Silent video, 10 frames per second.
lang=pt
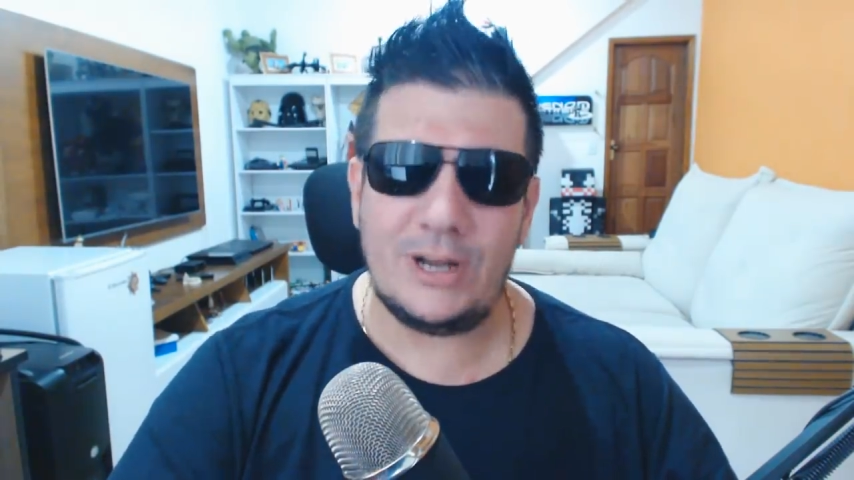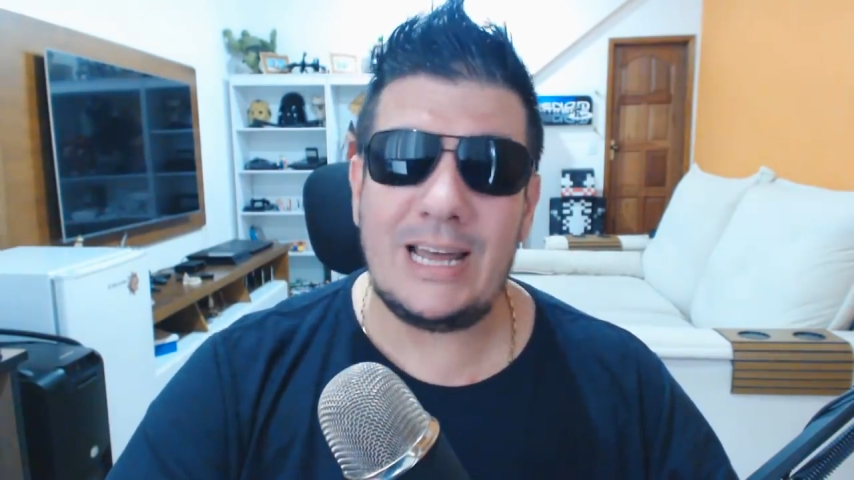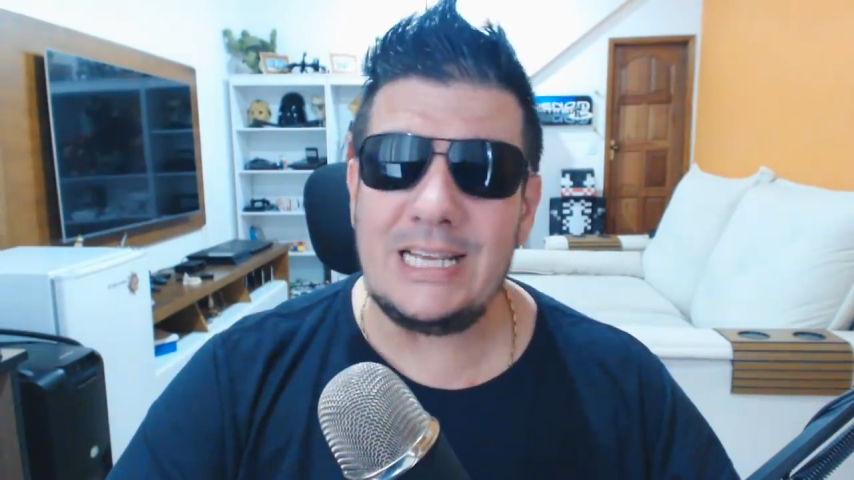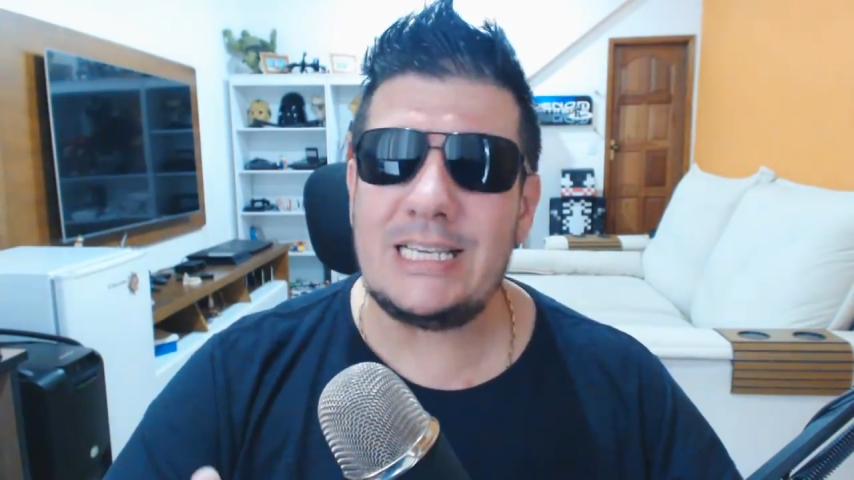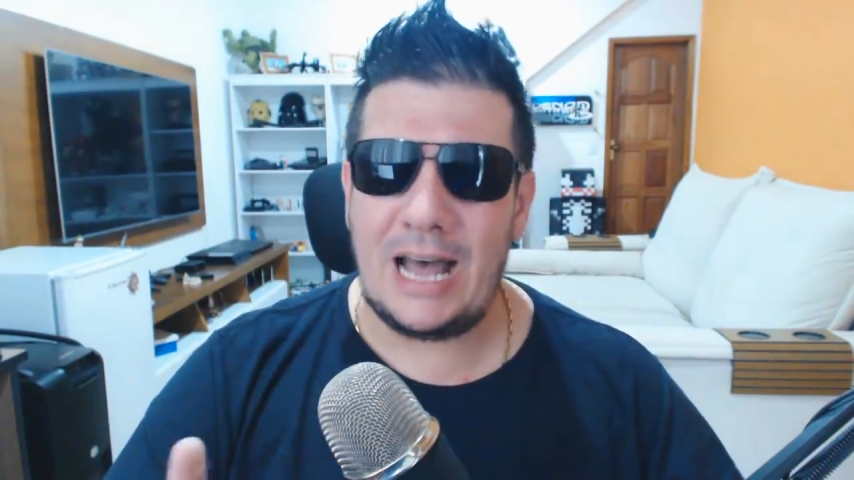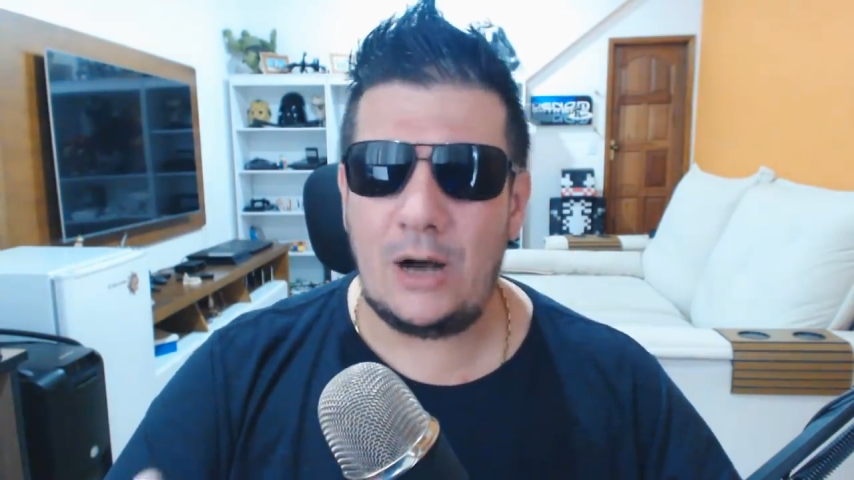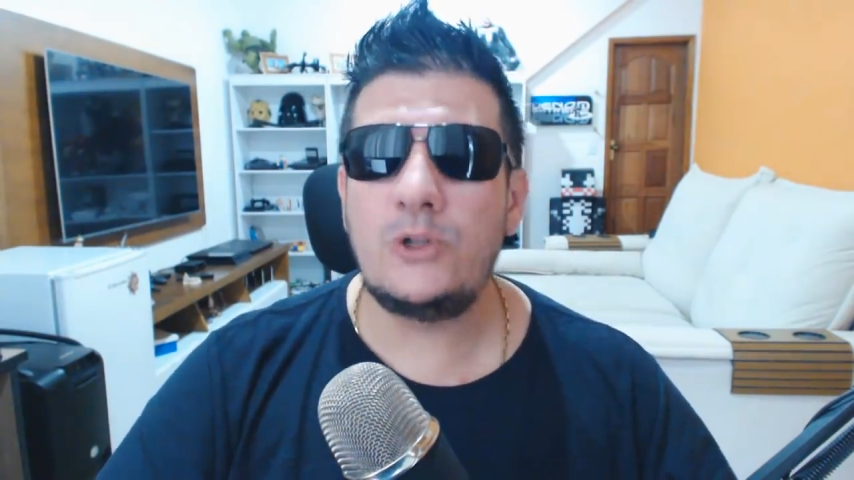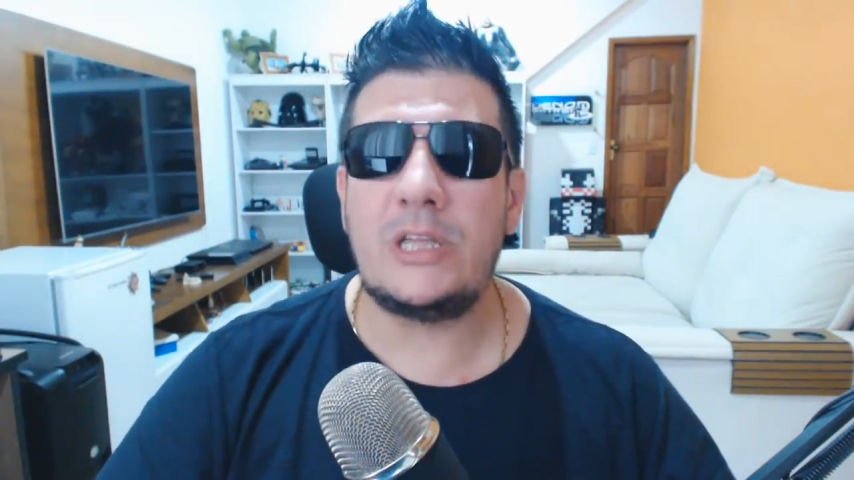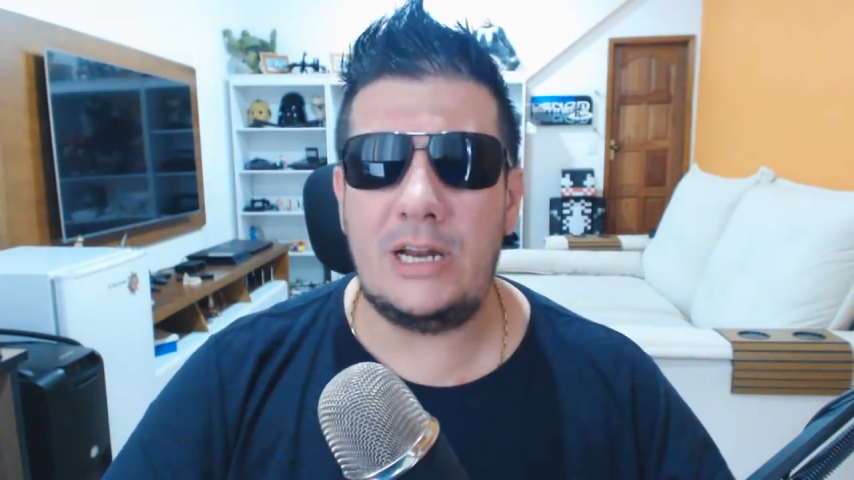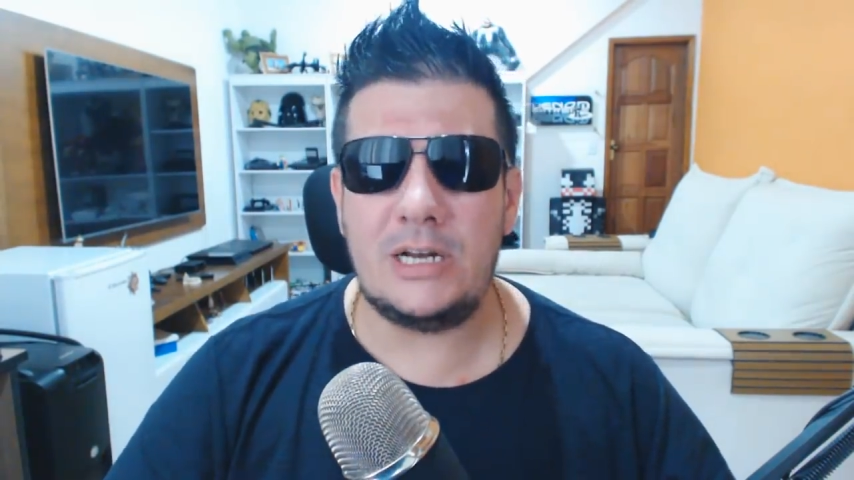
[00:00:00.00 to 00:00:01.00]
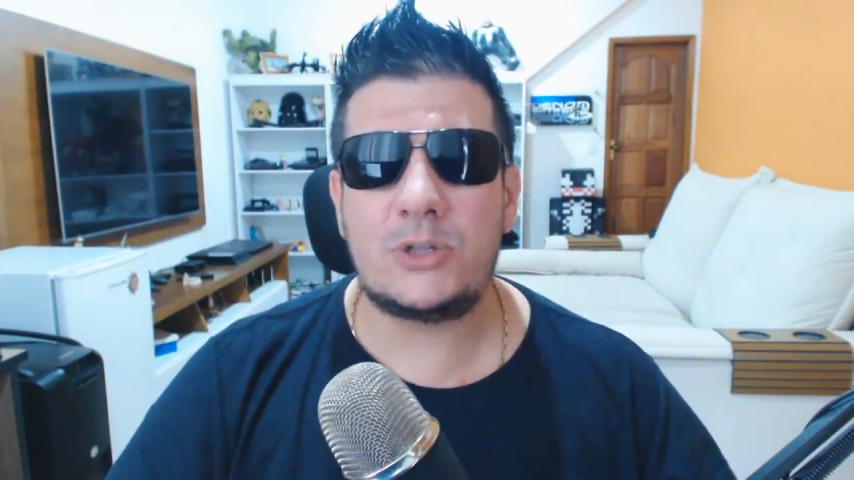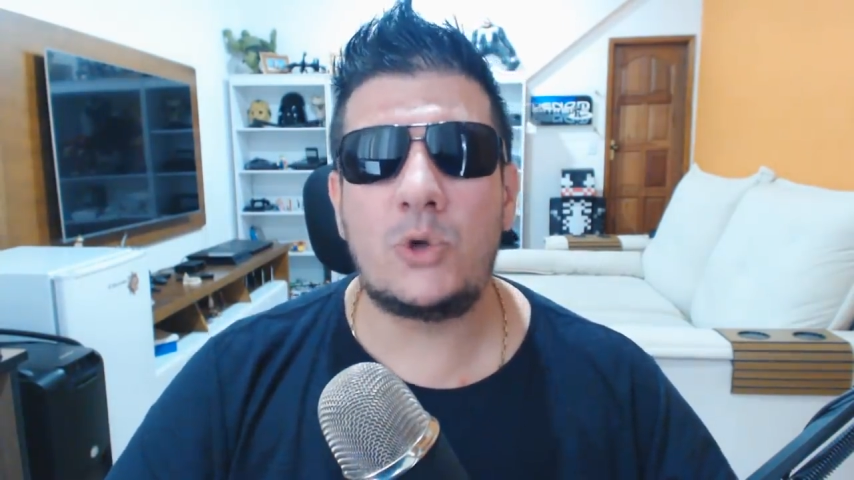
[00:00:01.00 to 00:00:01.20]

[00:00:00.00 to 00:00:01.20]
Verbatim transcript: vou analisar o trailer